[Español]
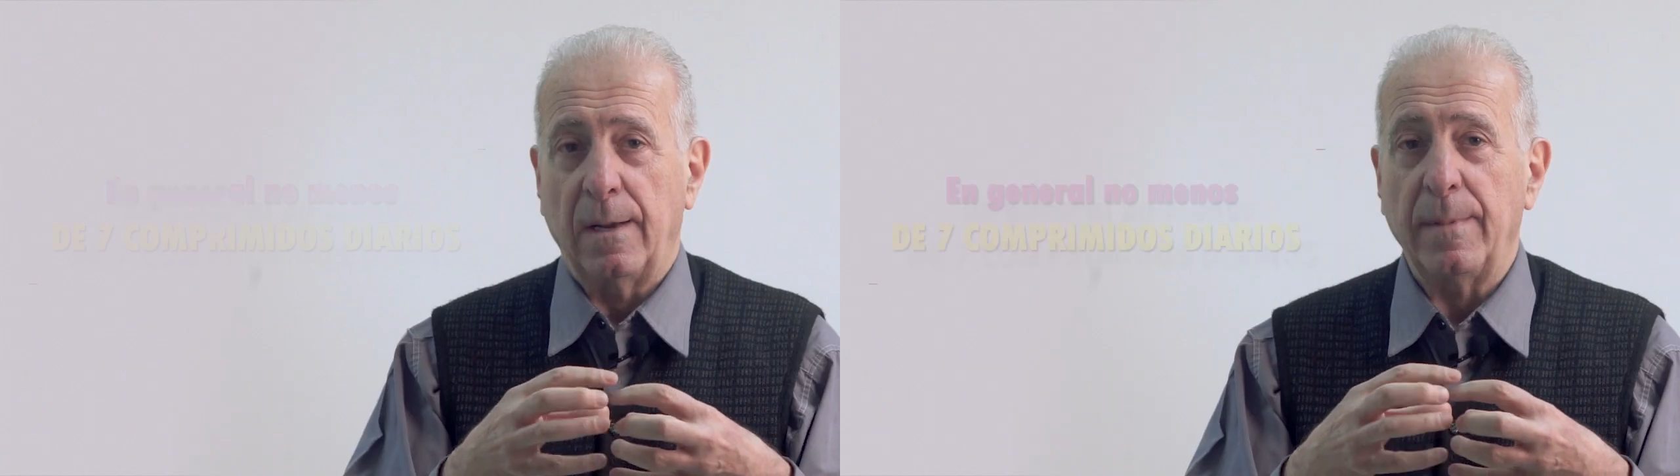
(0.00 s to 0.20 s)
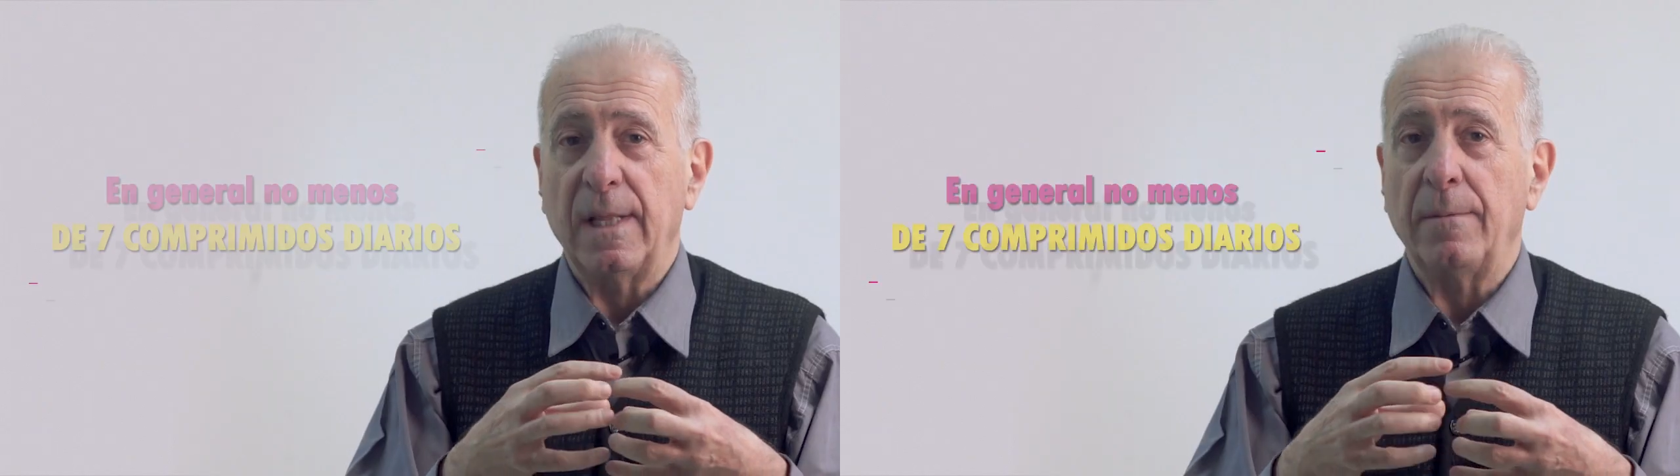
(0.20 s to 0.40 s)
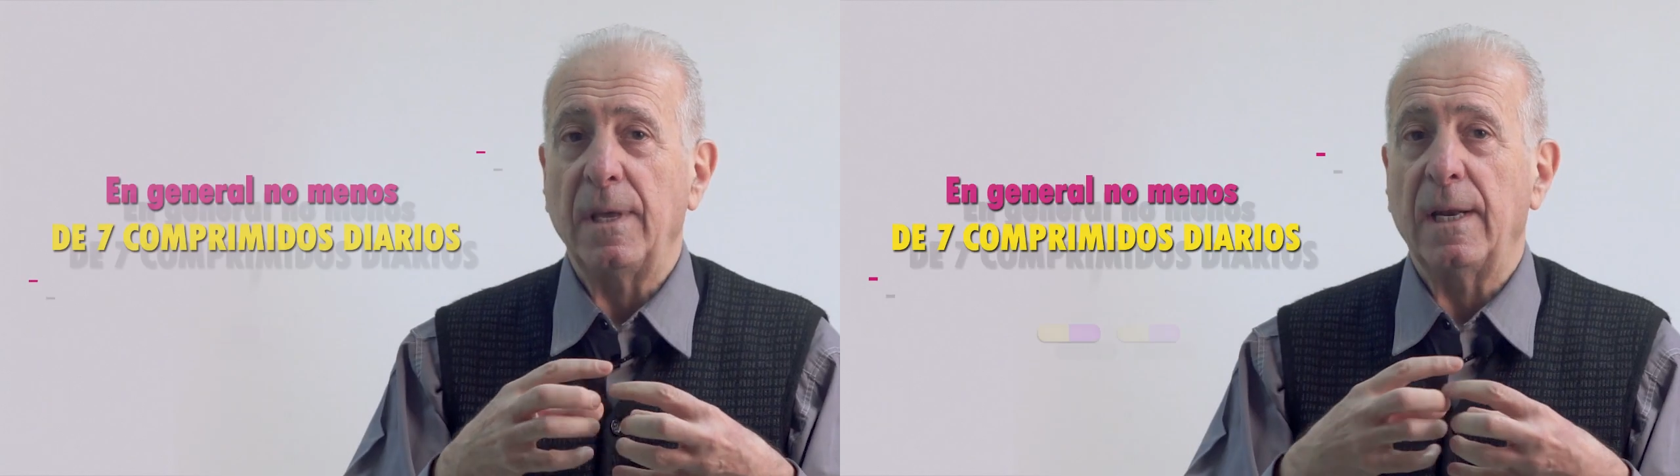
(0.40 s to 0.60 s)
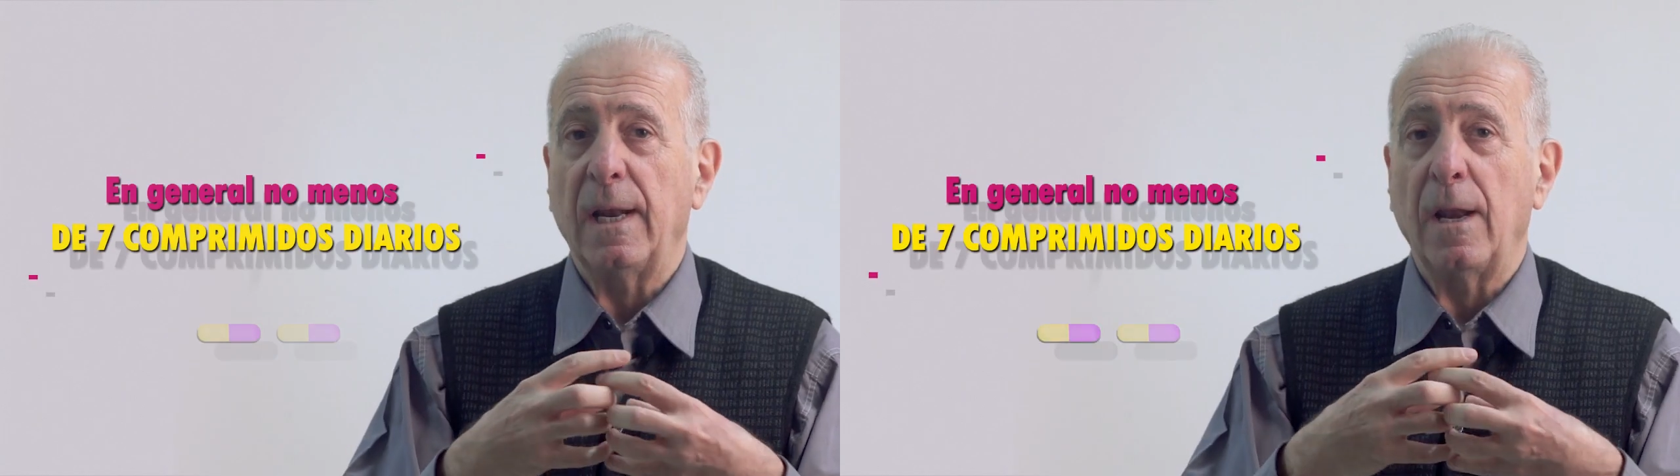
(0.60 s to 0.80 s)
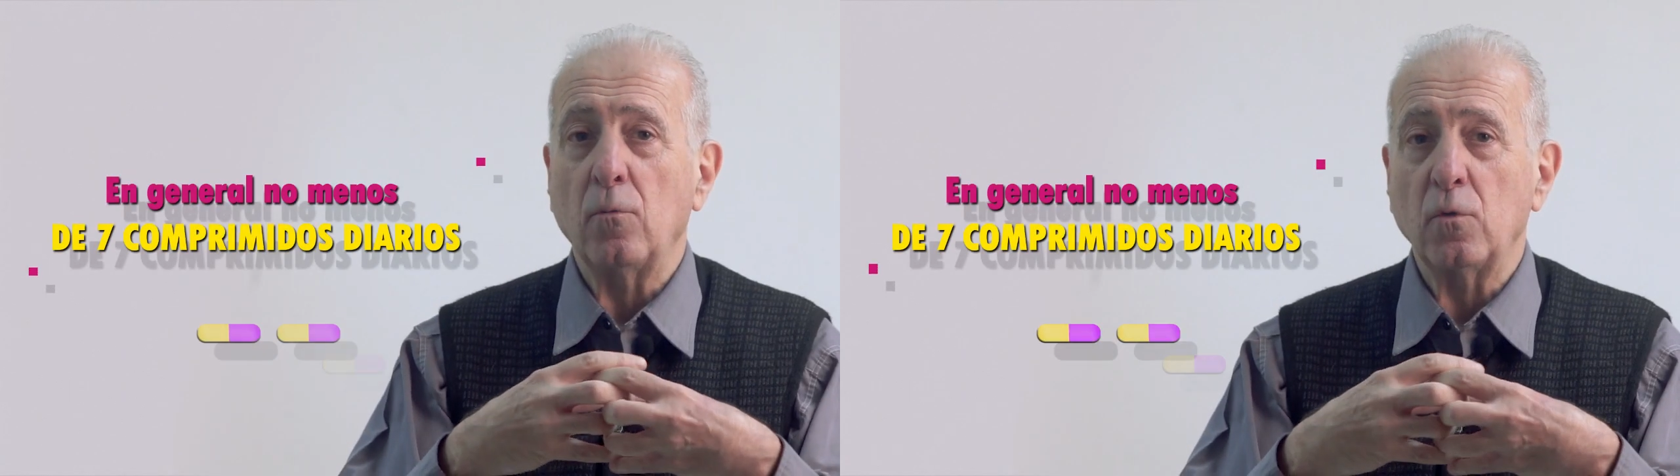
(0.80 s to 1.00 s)
Generalmente
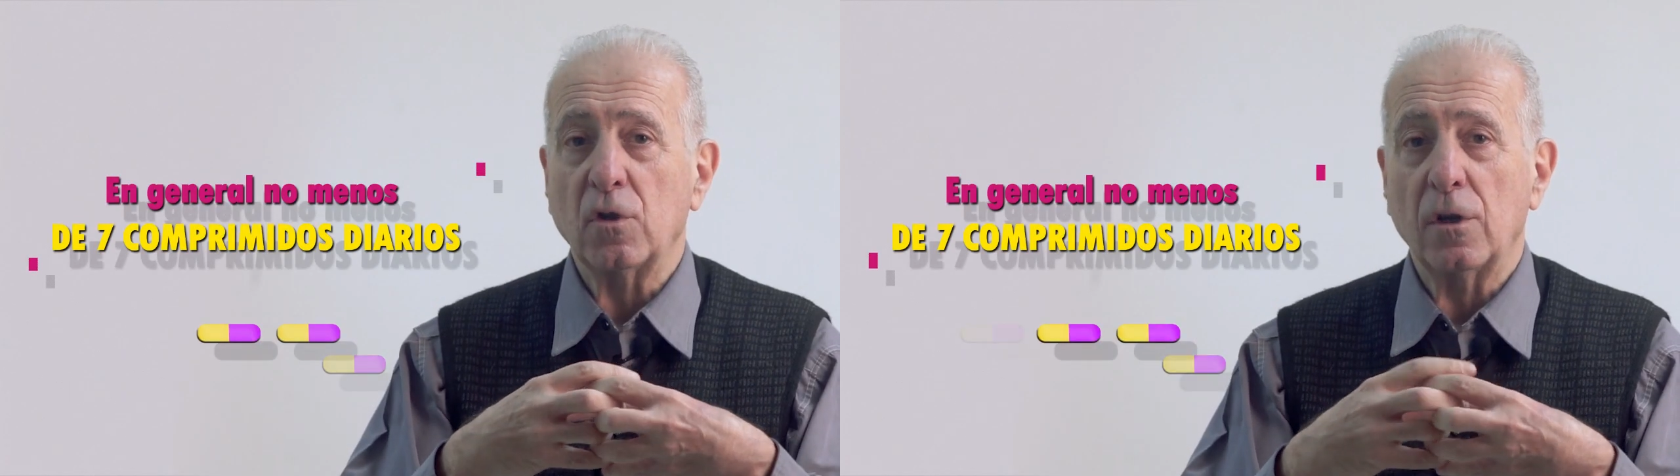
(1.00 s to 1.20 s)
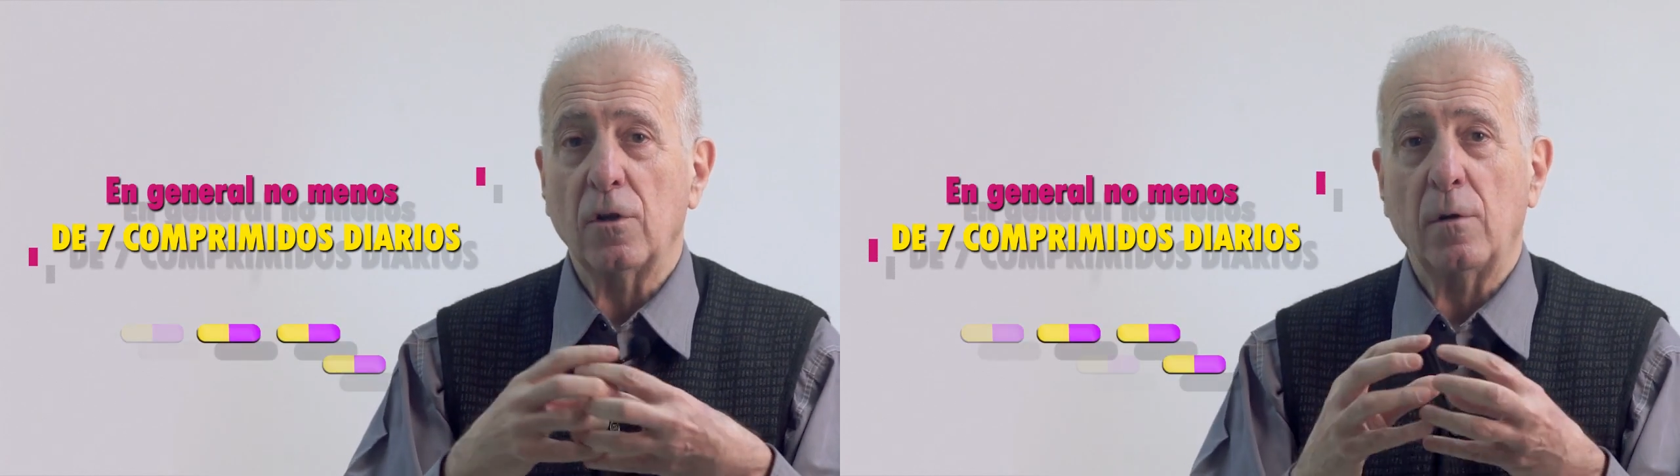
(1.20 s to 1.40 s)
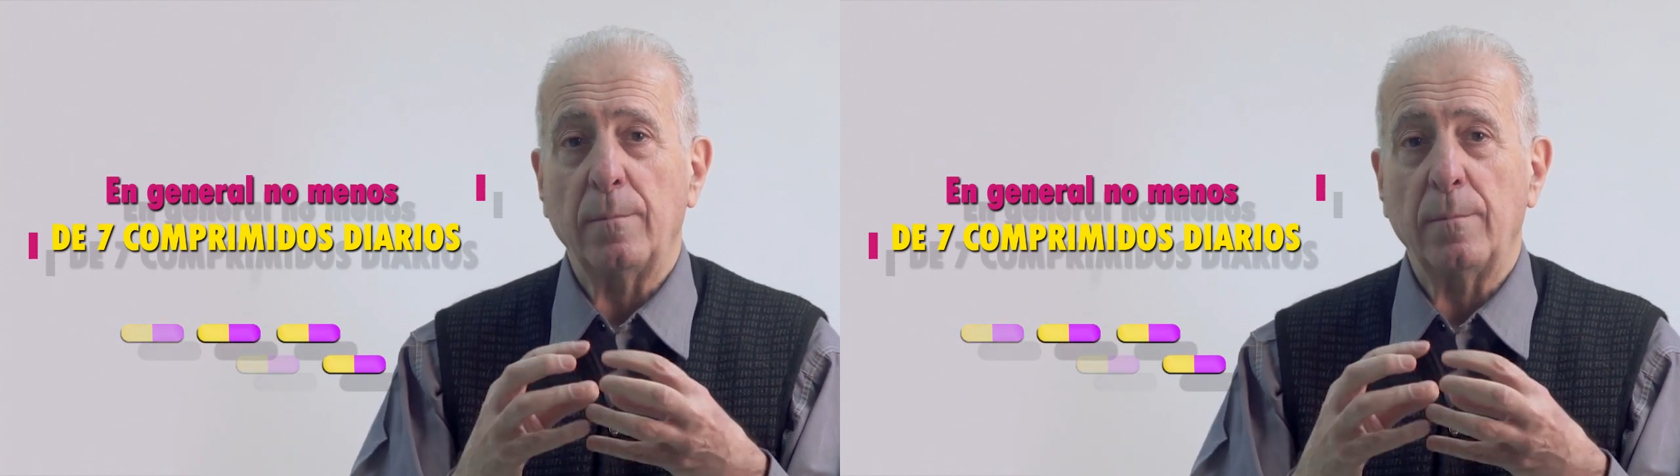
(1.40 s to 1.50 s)
vienen en un solo